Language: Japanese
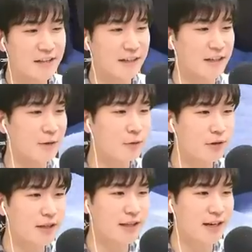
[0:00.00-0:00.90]
さあ、キノコ
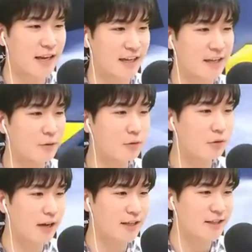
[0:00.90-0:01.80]
引いたね。キノコ
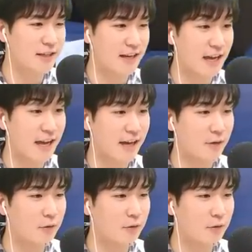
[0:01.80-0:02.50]
これ熱いね。